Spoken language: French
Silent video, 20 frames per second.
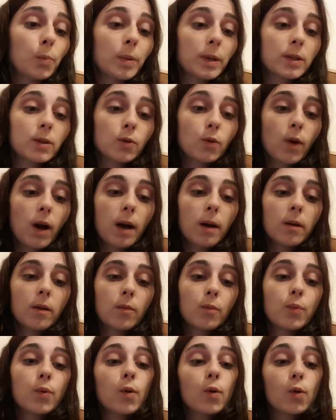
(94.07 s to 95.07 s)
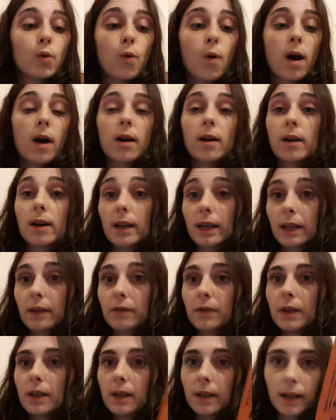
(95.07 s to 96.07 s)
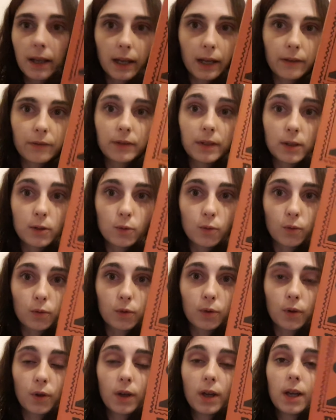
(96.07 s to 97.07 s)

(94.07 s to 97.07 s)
Pessoa, Pourquoi rêver les rêves des autres